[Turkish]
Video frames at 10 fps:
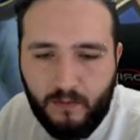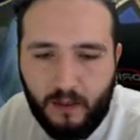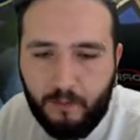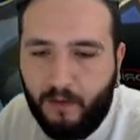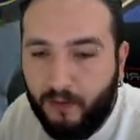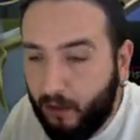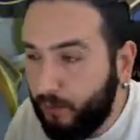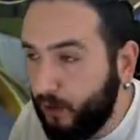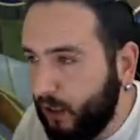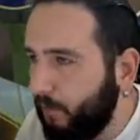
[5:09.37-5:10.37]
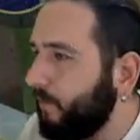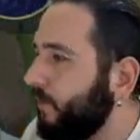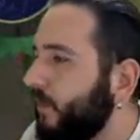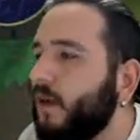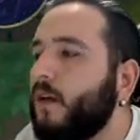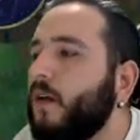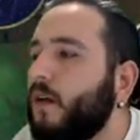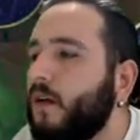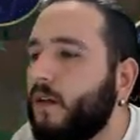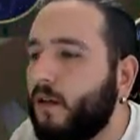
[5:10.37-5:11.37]
var. Buff alamayacağım.
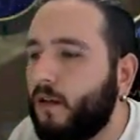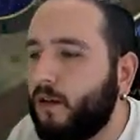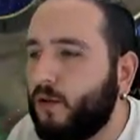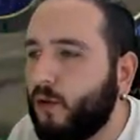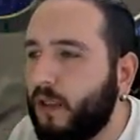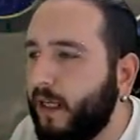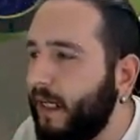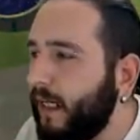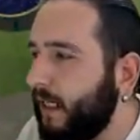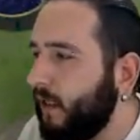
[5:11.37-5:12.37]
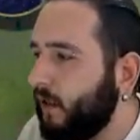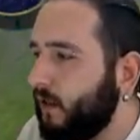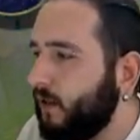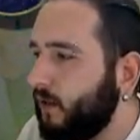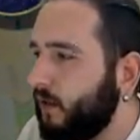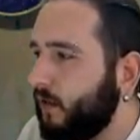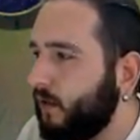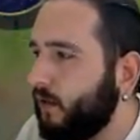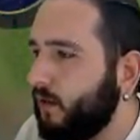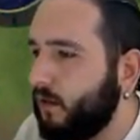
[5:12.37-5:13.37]
Ee, çok dengeli
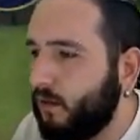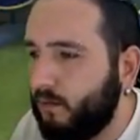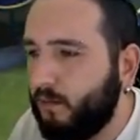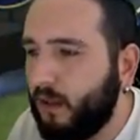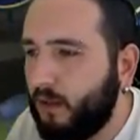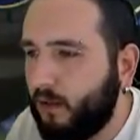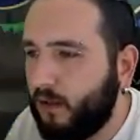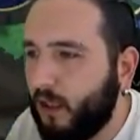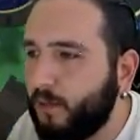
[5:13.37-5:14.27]
bir takım